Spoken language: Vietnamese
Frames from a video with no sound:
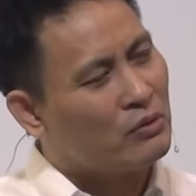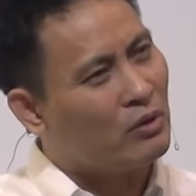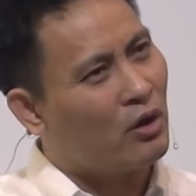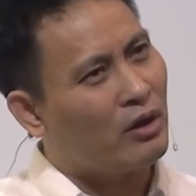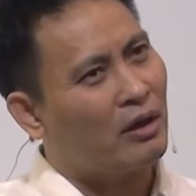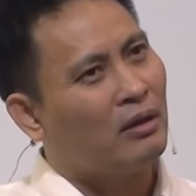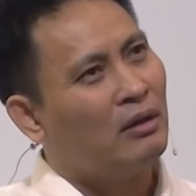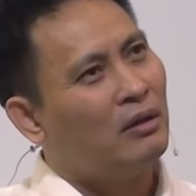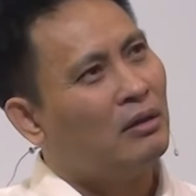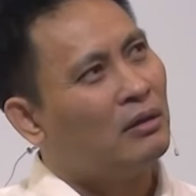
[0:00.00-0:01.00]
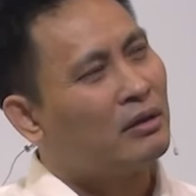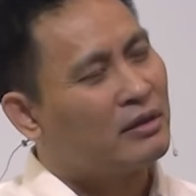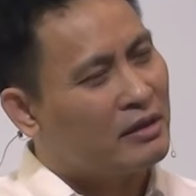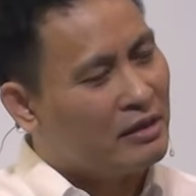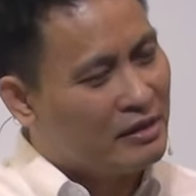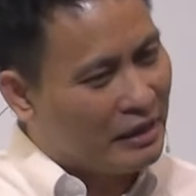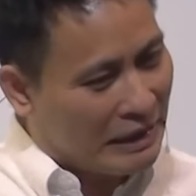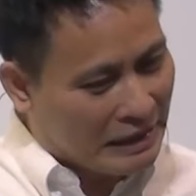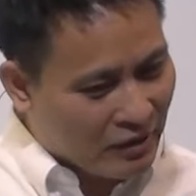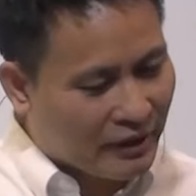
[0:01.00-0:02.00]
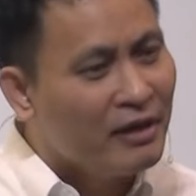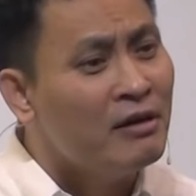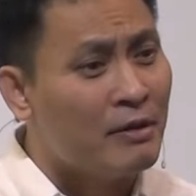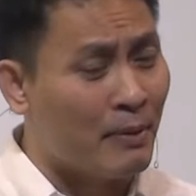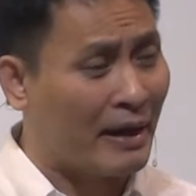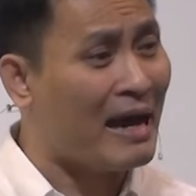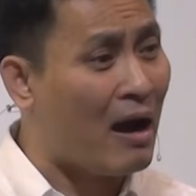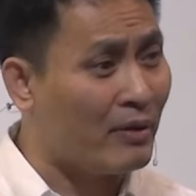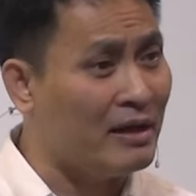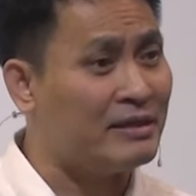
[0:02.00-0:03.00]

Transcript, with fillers: nghĩa là nội dung nó nói là chỉ cho cái người mặc